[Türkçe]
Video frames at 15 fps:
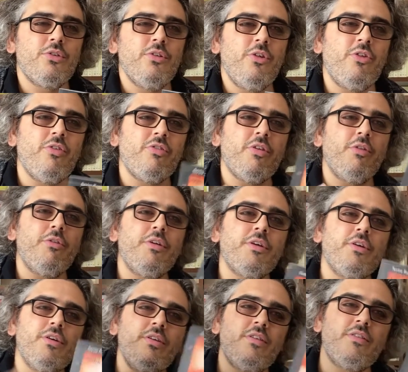işitsel
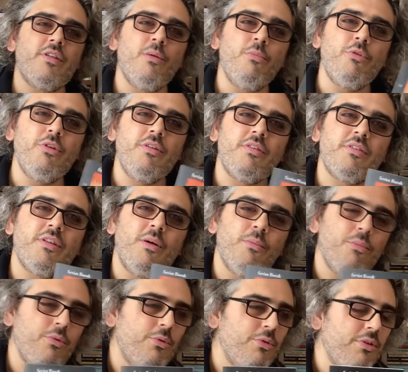olarak İstanbul'un
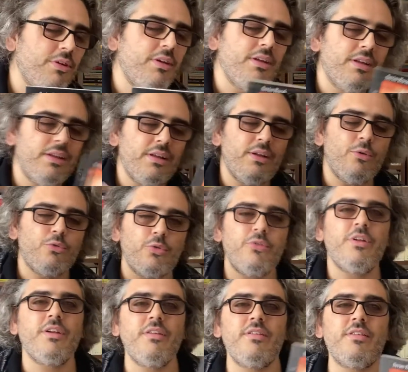İstanbulu, e,
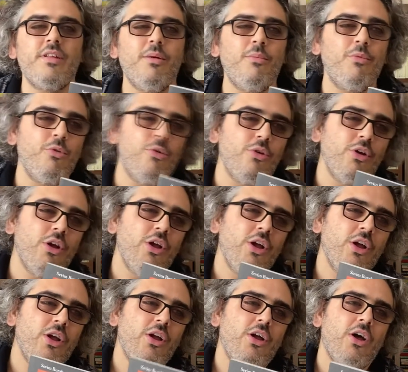30'ların İstanbul'u
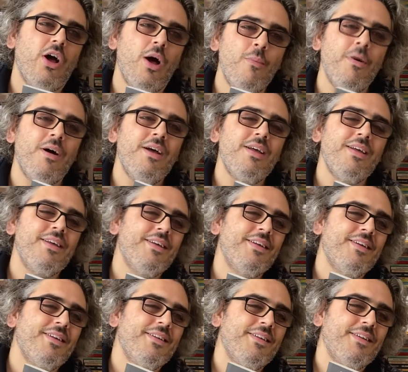ama
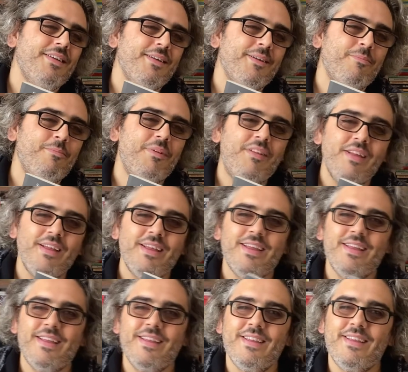e, bir
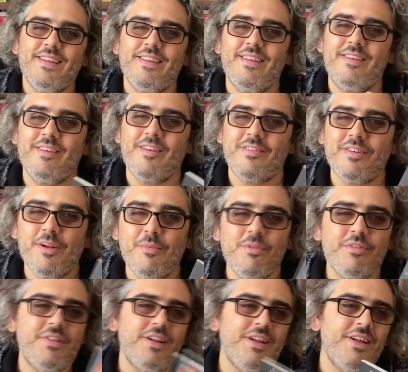de
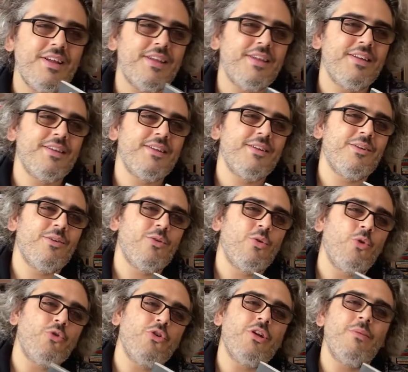yazarımız da
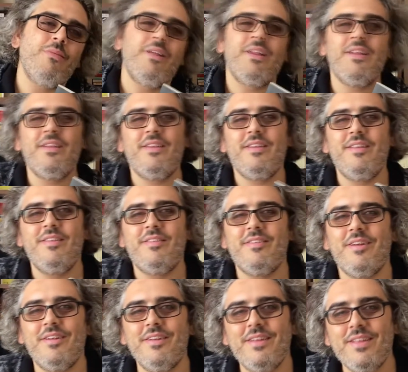o dönemlerin
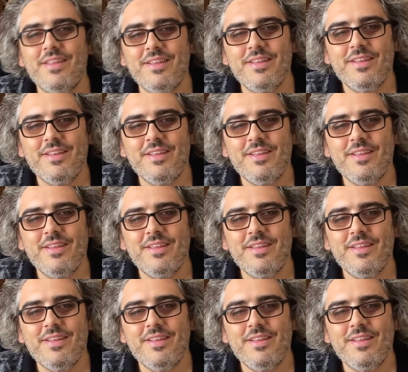insanı.